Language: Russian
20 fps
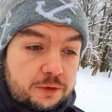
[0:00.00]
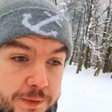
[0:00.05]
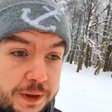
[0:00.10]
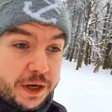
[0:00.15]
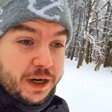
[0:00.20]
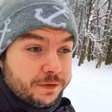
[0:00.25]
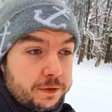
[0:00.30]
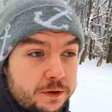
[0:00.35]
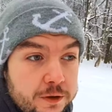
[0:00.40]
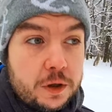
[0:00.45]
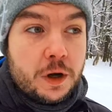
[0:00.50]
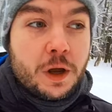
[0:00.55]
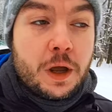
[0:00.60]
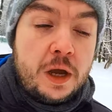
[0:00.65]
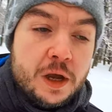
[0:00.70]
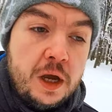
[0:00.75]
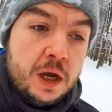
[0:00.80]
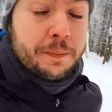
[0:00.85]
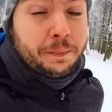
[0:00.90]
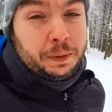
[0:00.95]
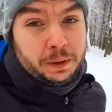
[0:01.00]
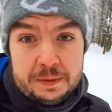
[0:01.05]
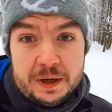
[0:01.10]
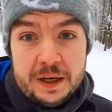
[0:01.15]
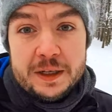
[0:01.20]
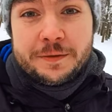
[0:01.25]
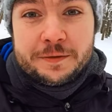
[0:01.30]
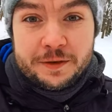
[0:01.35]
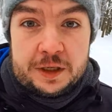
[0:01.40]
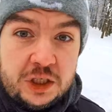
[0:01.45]
марафону,
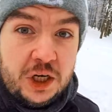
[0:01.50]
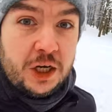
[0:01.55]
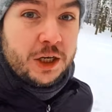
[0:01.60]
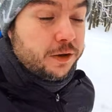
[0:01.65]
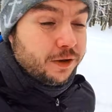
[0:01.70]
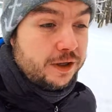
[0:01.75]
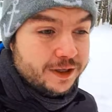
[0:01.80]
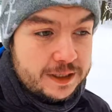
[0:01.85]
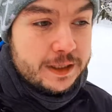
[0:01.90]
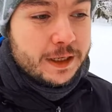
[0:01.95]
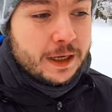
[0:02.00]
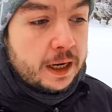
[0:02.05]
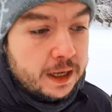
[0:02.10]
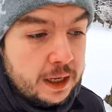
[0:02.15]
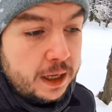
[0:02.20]
примерно в начале осени.